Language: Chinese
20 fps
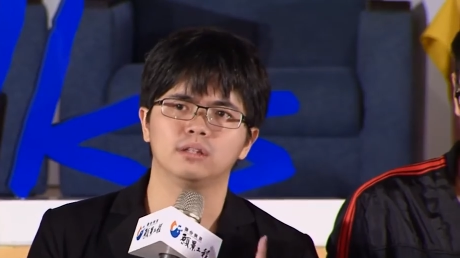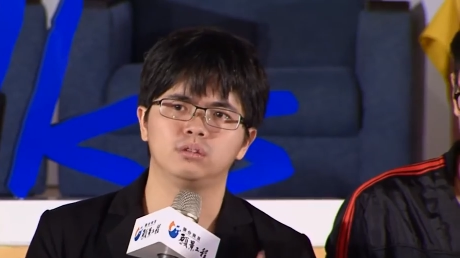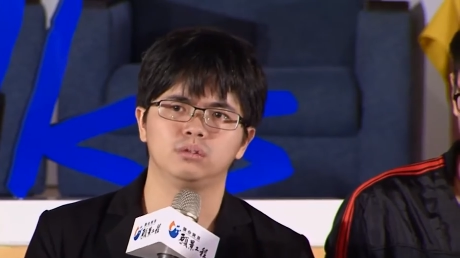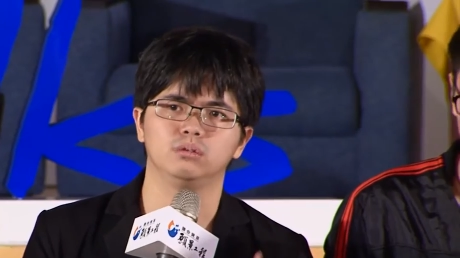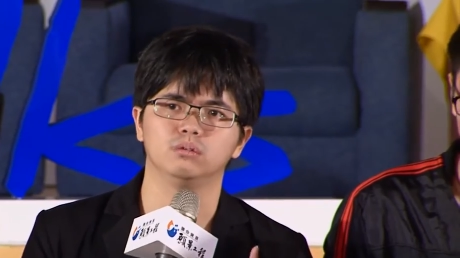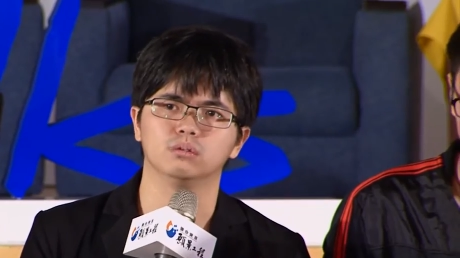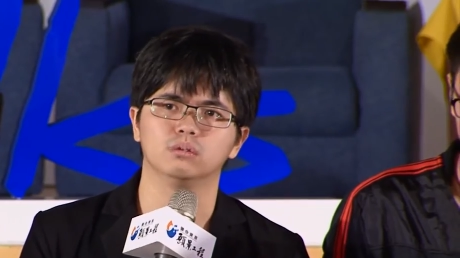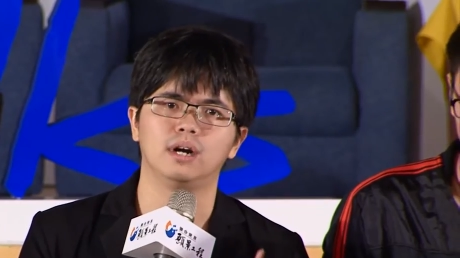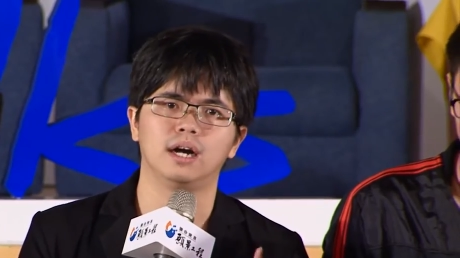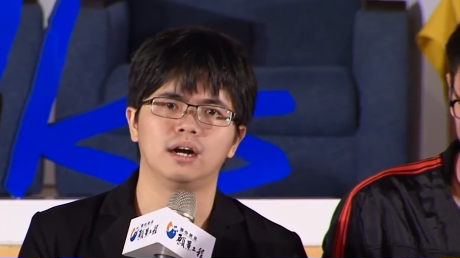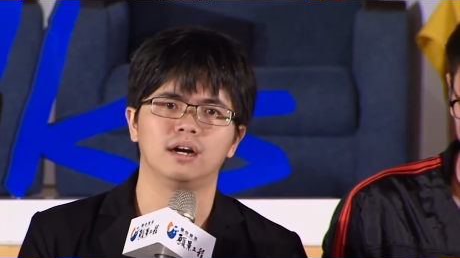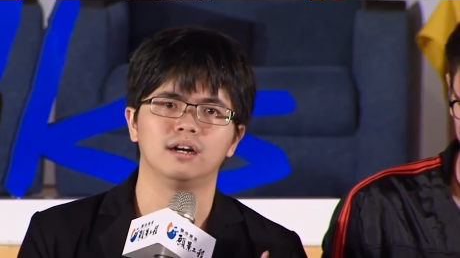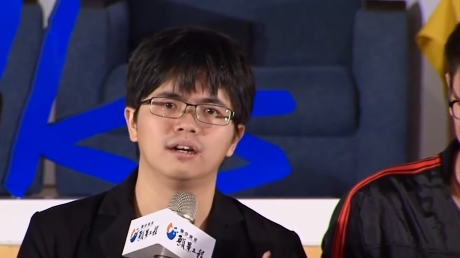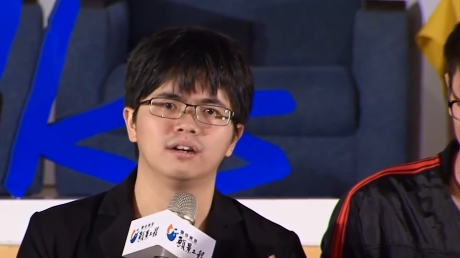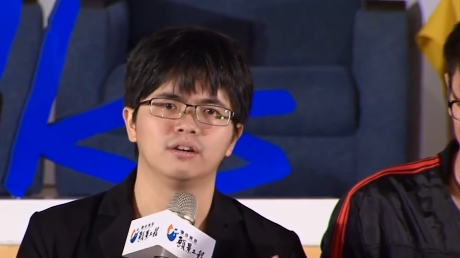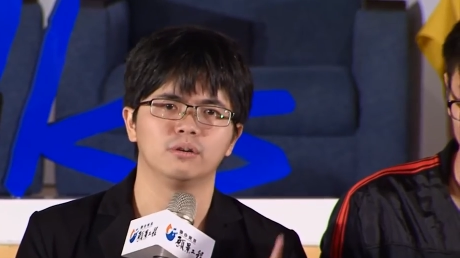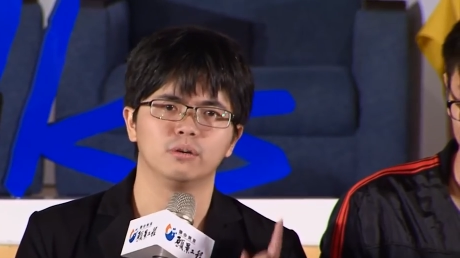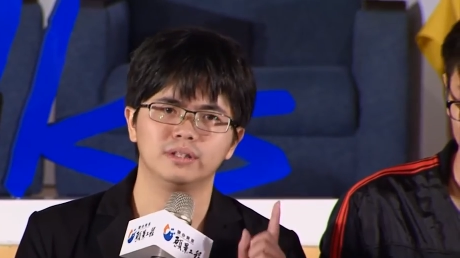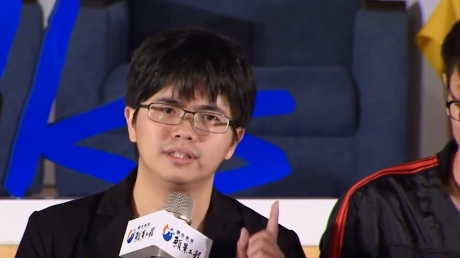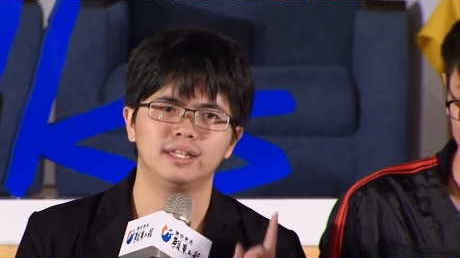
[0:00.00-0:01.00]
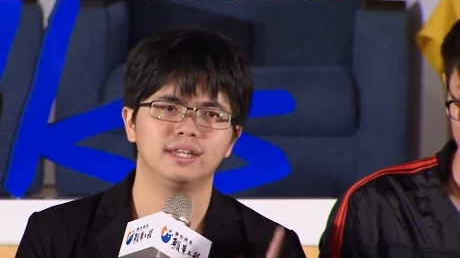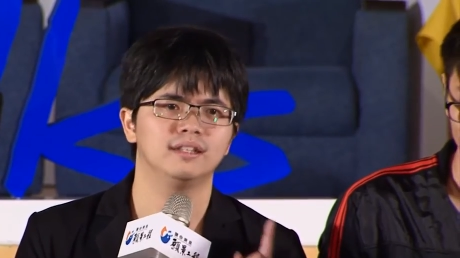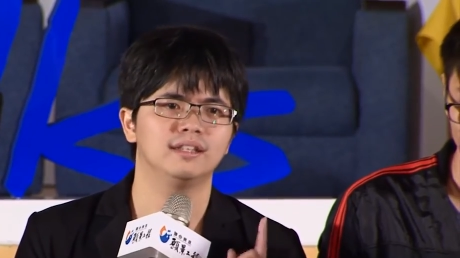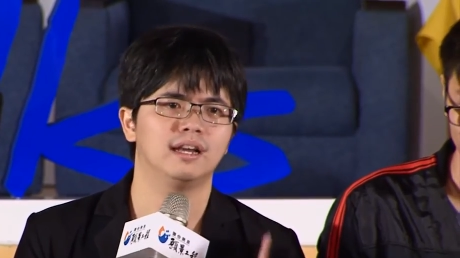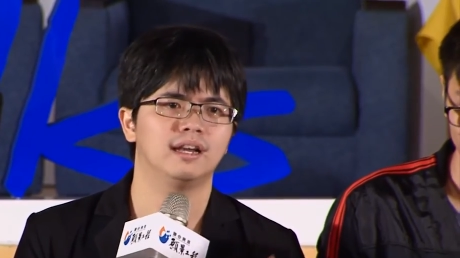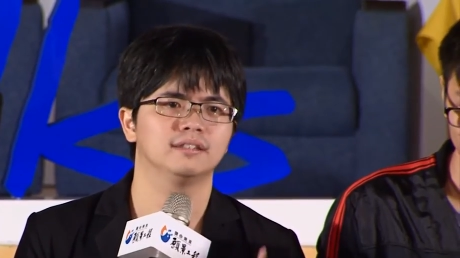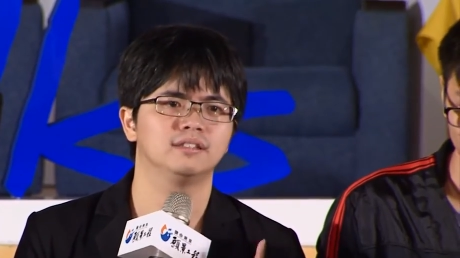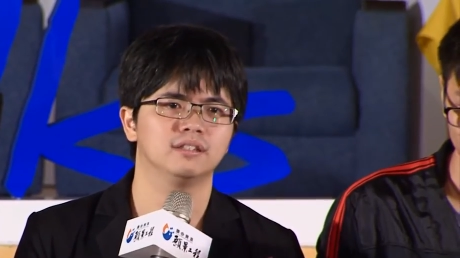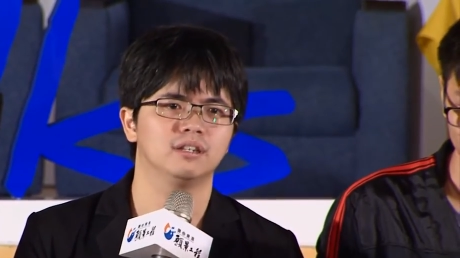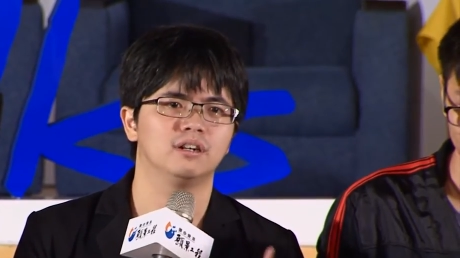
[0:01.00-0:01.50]
书啊！我一天
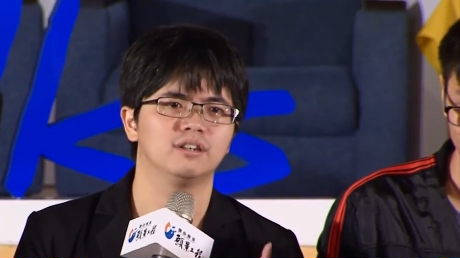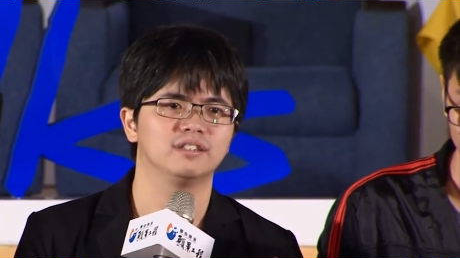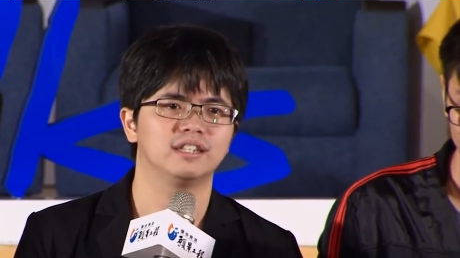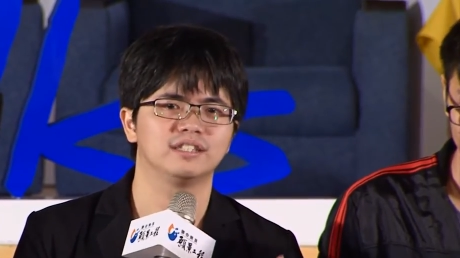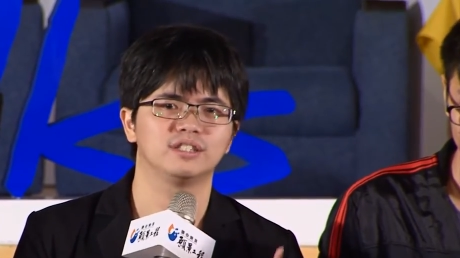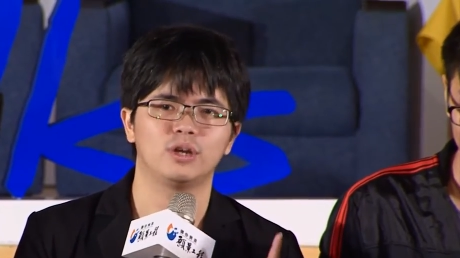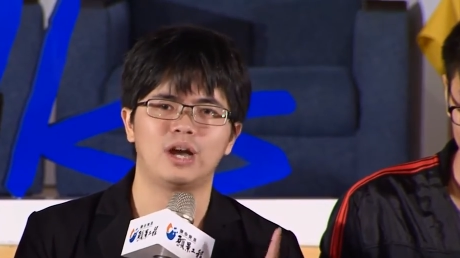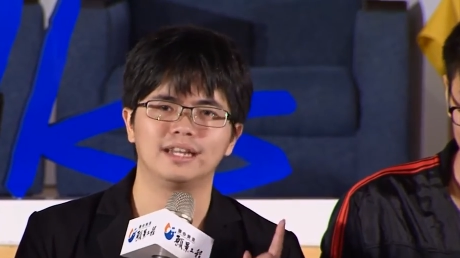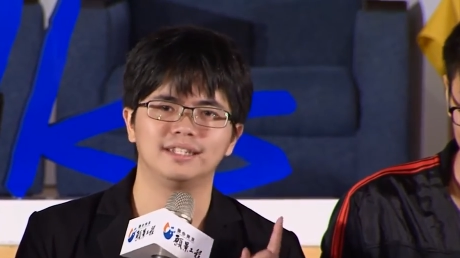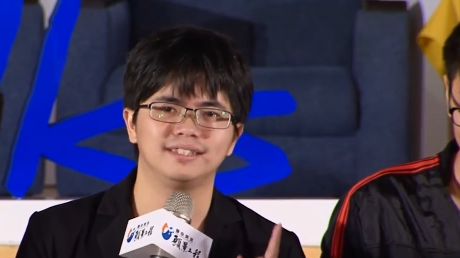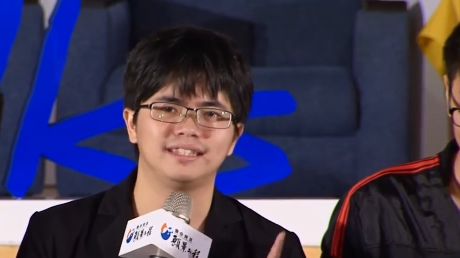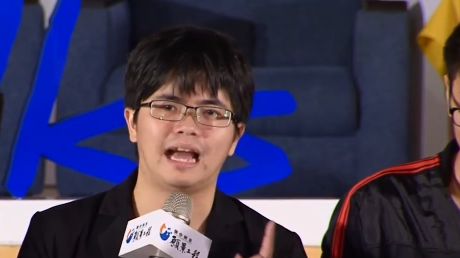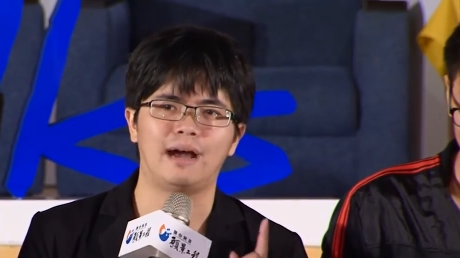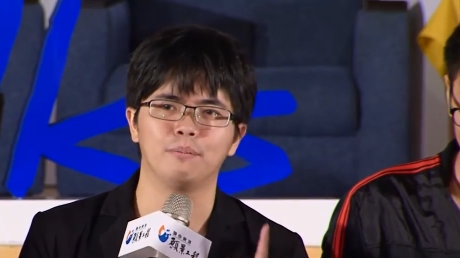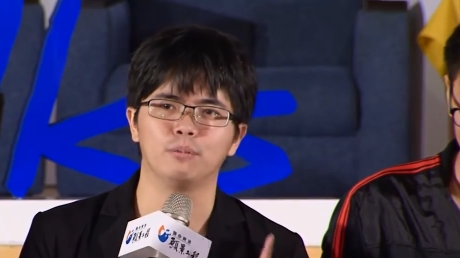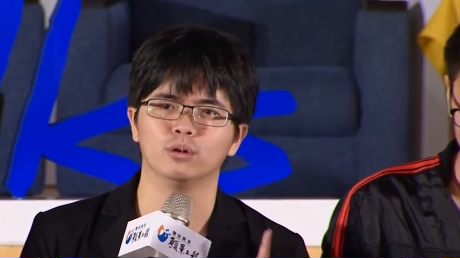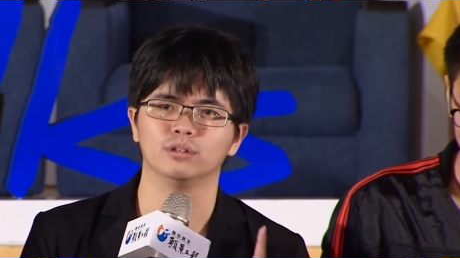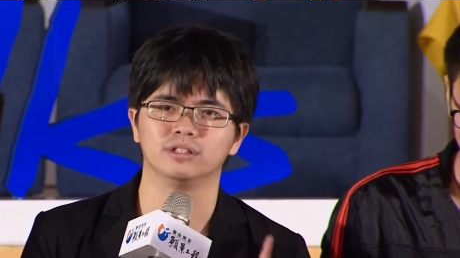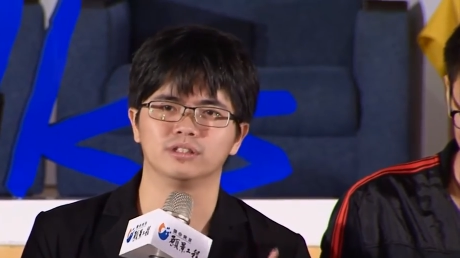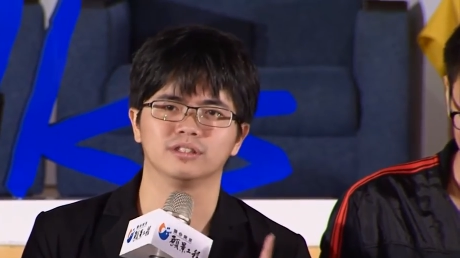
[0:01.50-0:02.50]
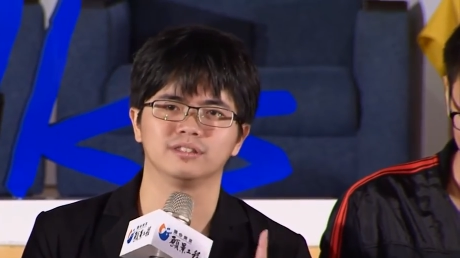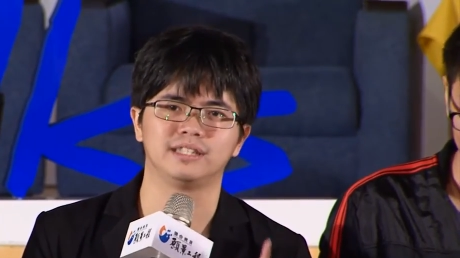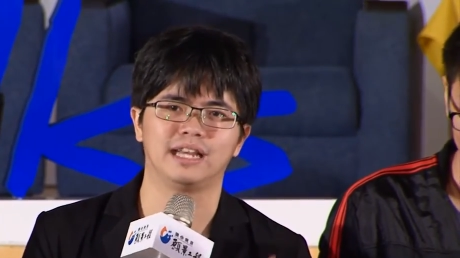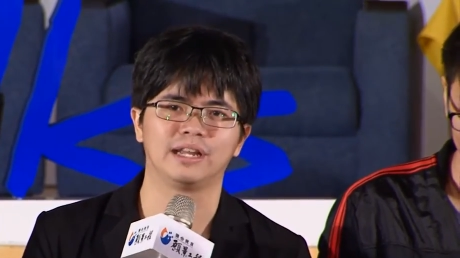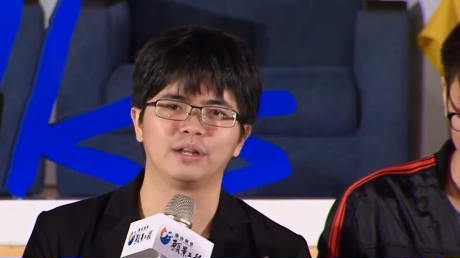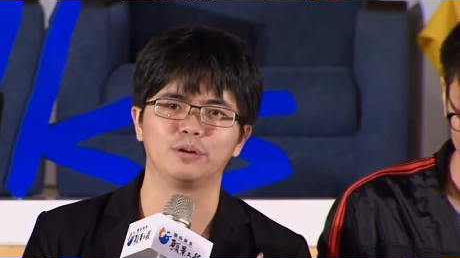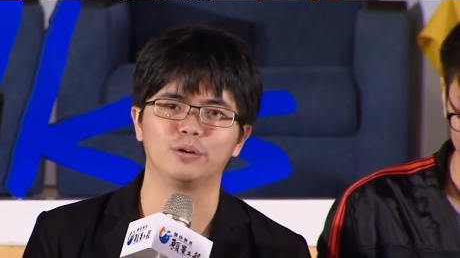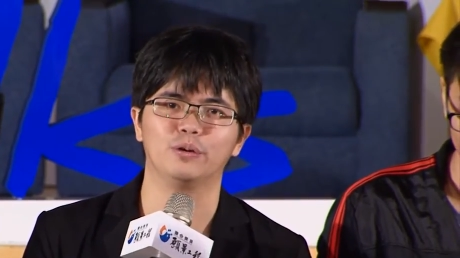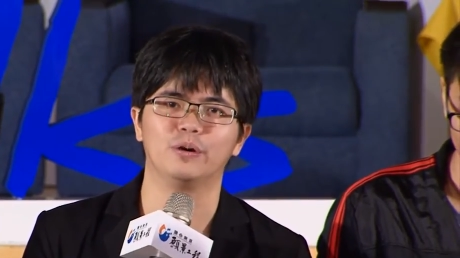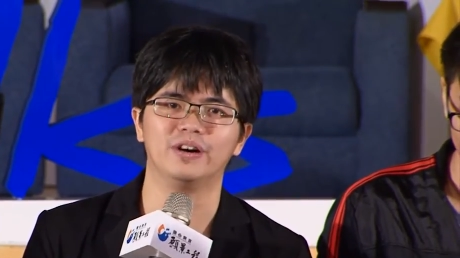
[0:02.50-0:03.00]
那时候还在打魔兽
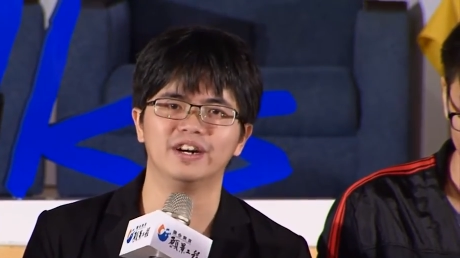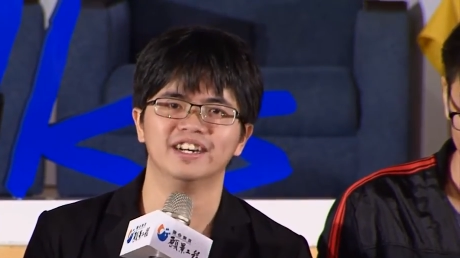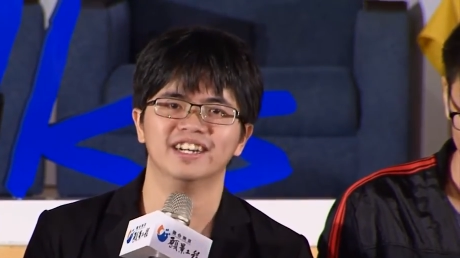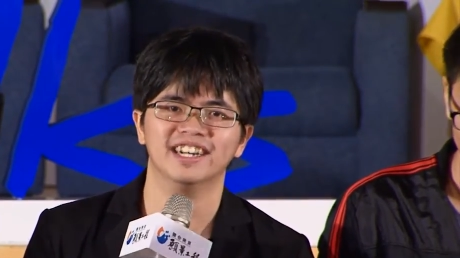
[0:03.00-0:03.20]
三国，